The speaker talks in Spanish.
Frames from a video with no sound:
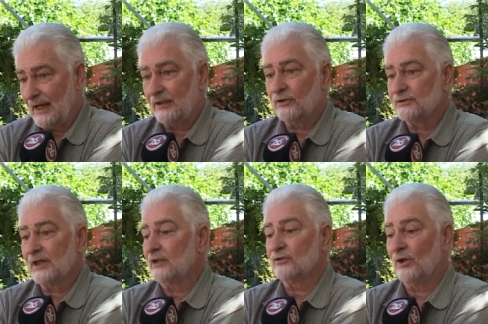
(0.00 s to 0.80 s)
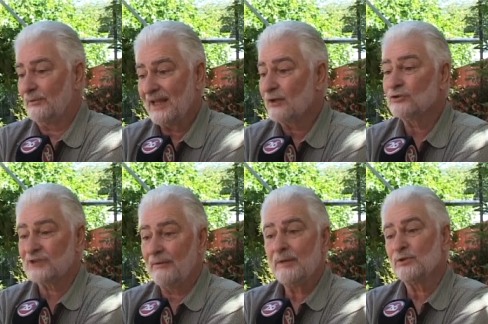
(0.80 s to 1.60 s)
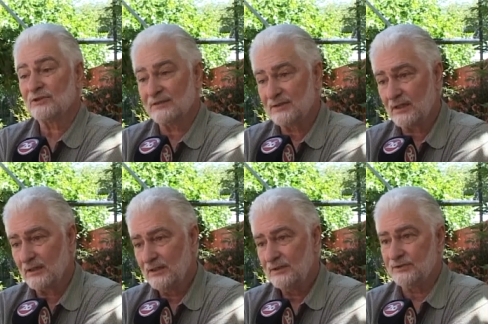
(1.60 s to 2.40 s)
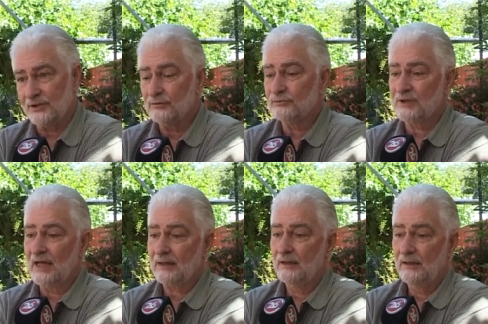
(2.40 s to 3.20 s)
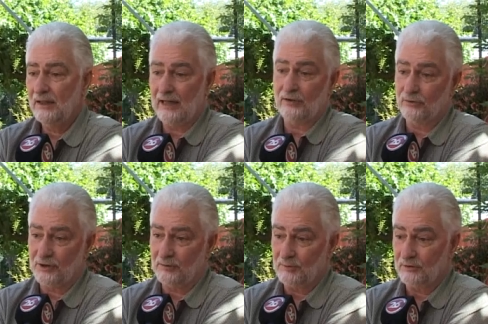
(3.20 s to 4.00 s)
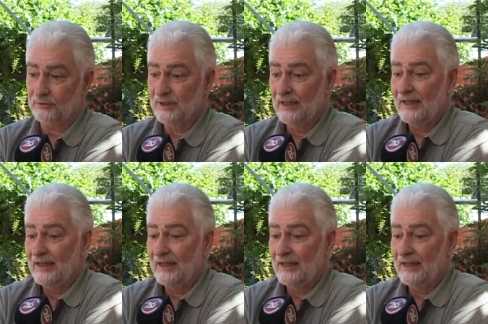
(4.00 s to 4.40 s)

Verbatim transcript: Hay cosas que todavía no sabemos hacer sin usar agroquímicos.